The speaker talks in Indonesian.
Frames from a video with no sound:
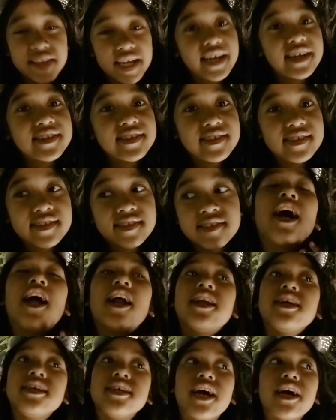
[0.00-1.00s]
Next,
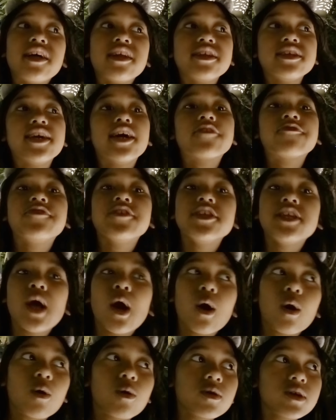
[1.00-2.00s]
kalian lihat
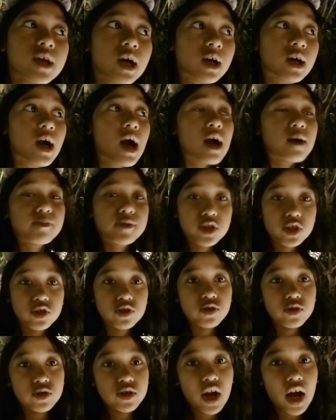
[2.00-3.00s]
videoku yang
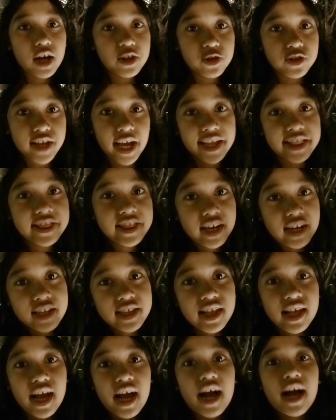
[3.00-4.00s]
berjudul atau
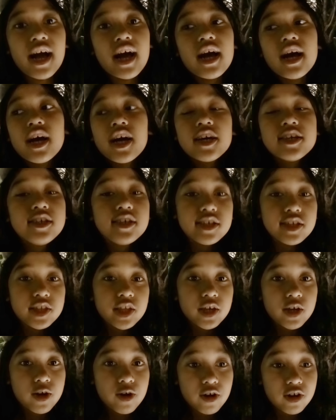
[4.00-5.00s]
titlenya
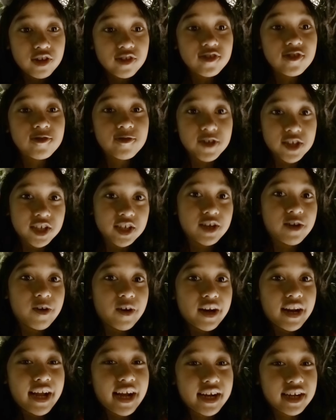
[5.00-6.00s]
Unicorn Squishy
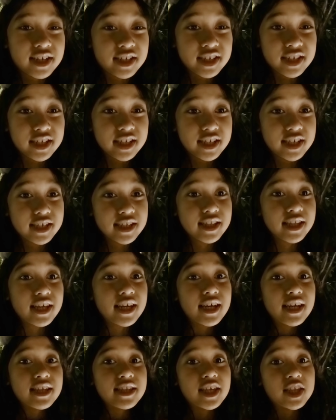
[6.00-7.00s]
Collection
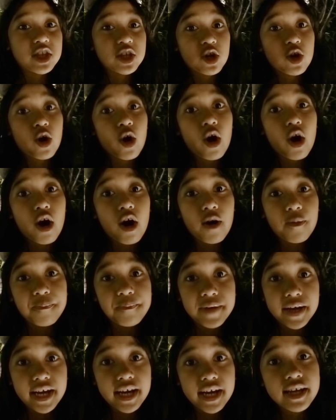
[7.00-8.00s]
dan
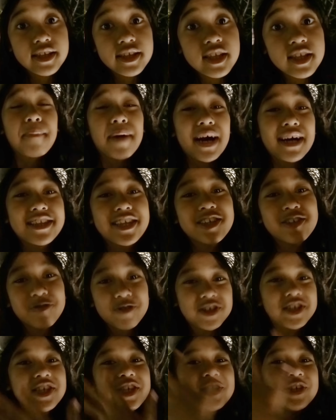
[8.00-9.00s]
komen mana
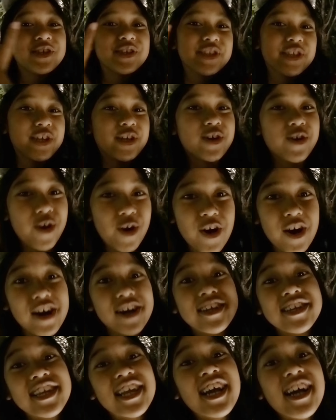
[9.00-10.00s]
squishy
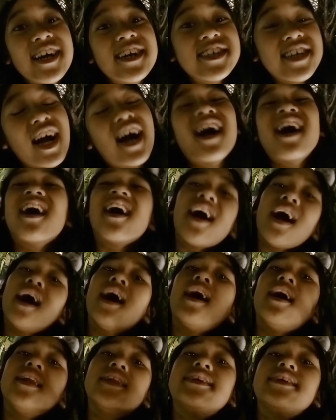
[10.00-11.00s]
unicorn yang
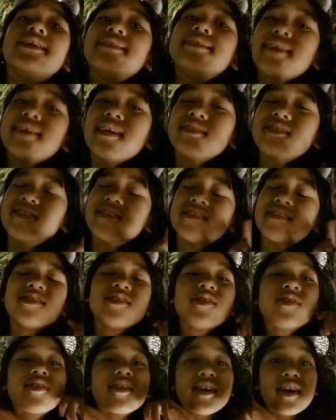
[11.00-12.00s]
kalian
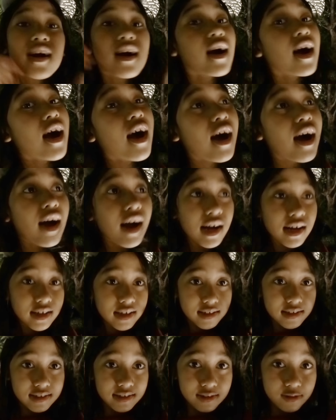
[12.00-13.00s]
suka.